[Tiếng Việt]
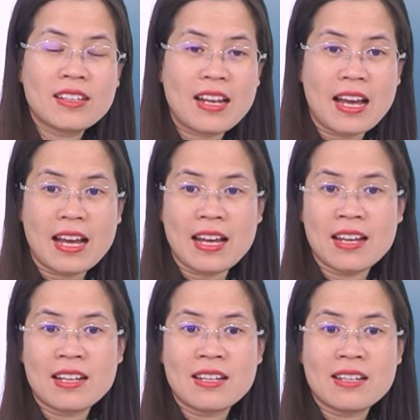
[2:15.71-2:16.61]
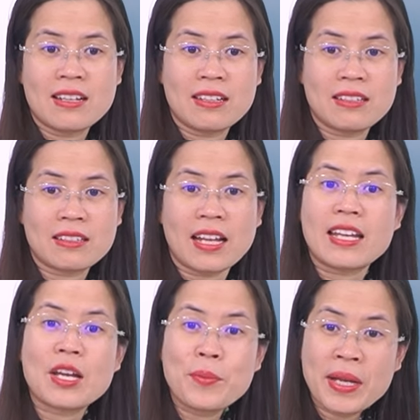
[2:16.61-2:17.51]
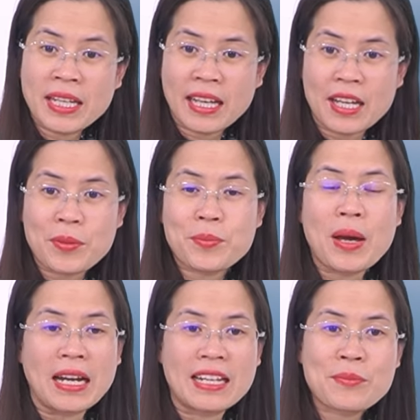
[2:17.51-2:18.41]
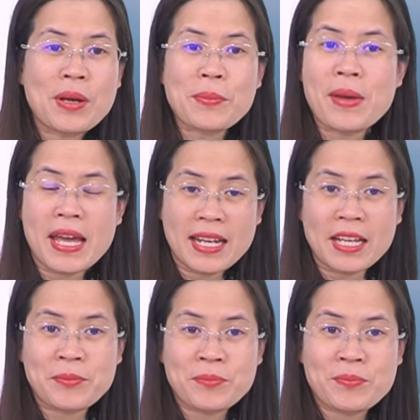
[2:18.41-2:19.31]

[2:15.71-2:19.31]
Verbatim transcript: là uh, thể hiện mình này bản lĩnh mạnh mẽ này